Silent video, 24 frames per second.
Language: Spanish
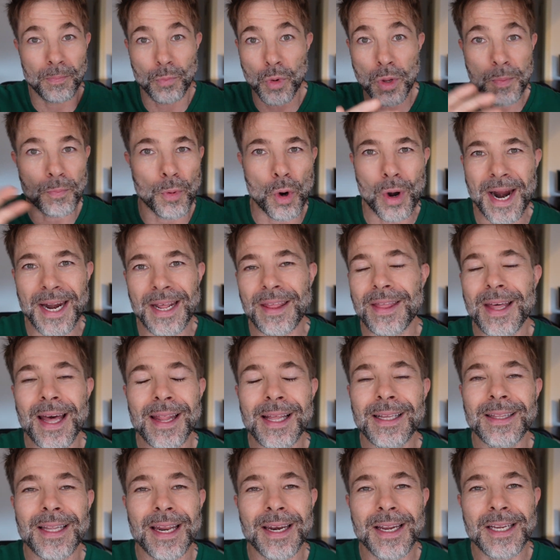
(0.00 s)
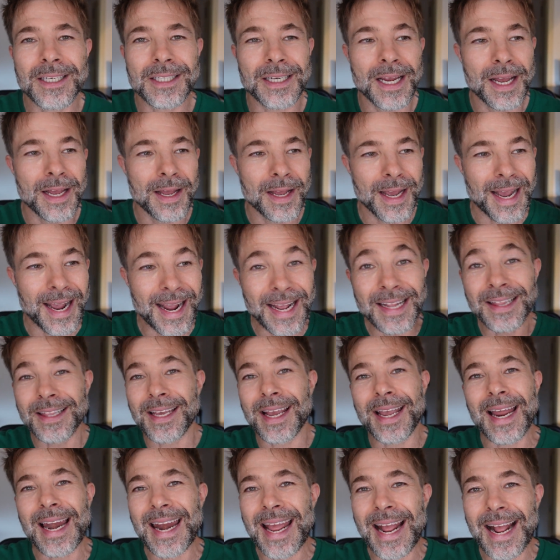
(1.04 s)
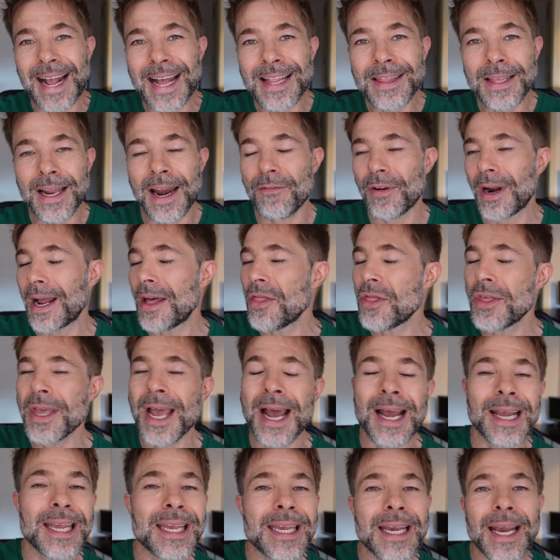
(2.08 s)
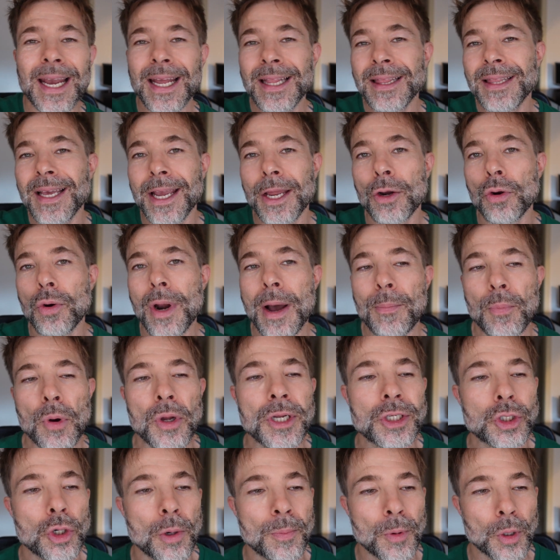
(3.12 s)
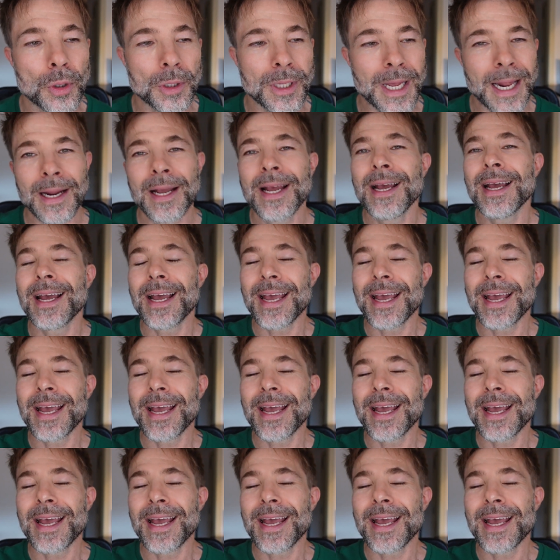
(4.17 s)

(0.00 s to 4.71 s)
muy polarizada, tenéis gente que le encanta la fragancia y gente que no la puede soportar.